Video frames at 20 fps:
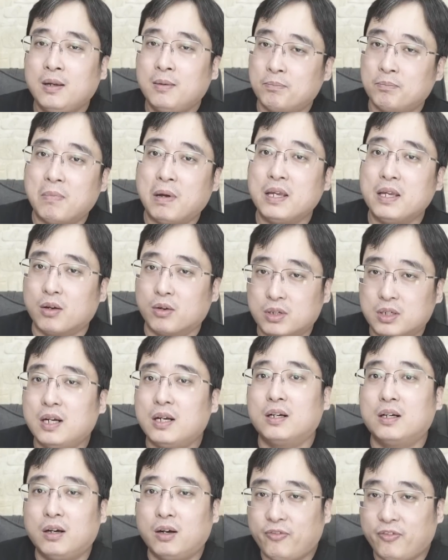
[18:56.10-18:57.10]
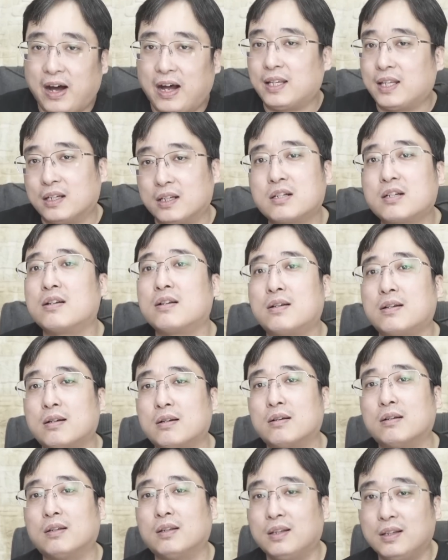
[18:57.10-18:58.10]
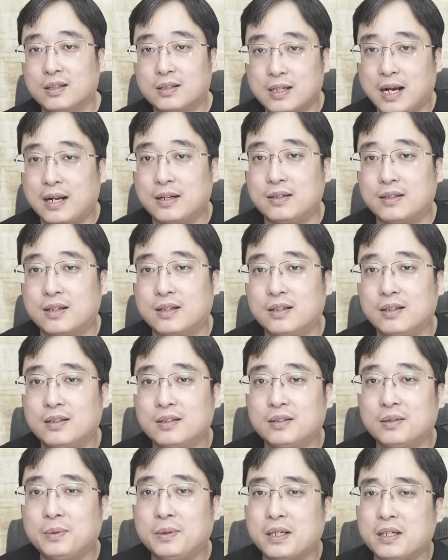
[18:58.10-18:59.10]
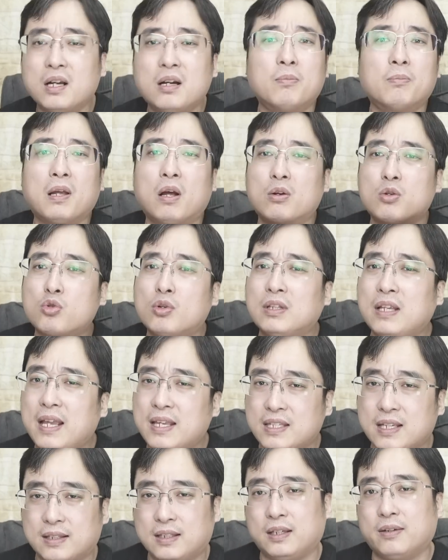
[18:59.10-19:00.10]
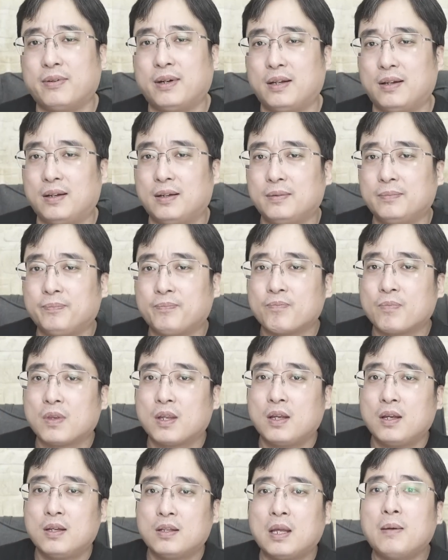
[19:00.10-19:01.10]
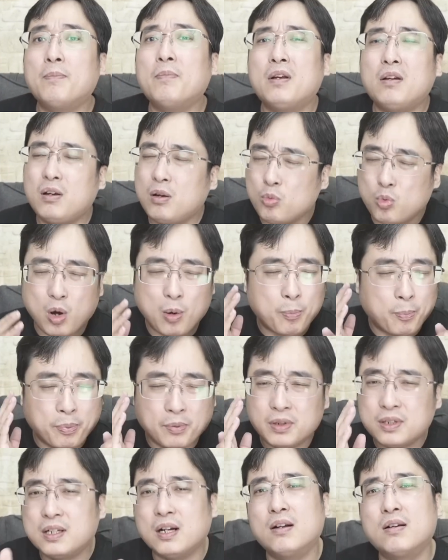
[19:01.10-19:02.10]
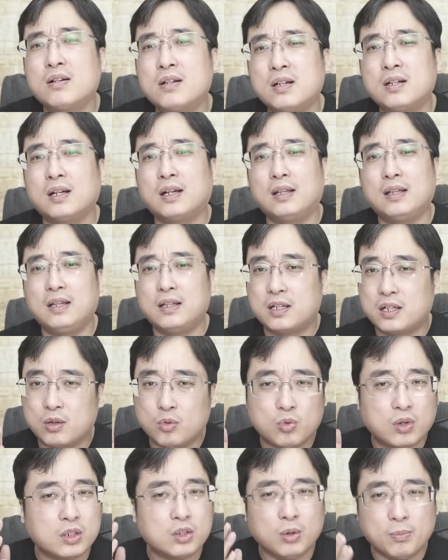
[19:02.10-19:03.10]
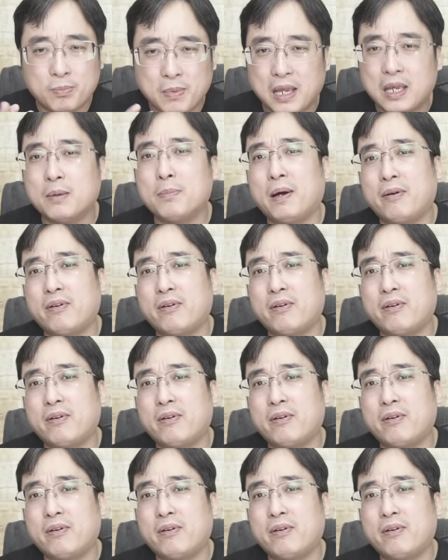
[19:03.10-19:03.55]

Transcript: 没有任何法理支持你站着，对不对？更不要说那些地方了。他们我不正视这个历史，我就没办